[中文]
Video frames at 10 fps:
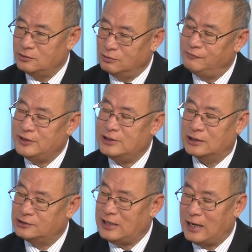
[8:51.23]
从飞机场
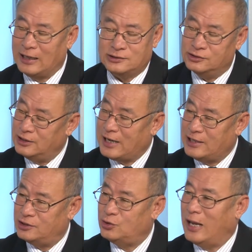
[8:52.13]
下来，直接开
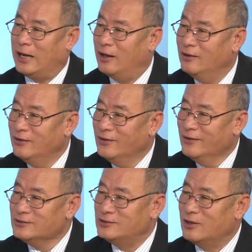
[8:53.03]
车就来了。
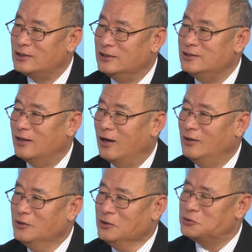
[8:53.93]
就来申请了，
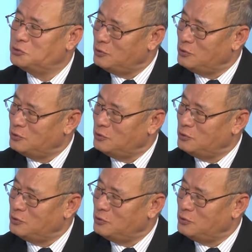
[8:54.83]
这就说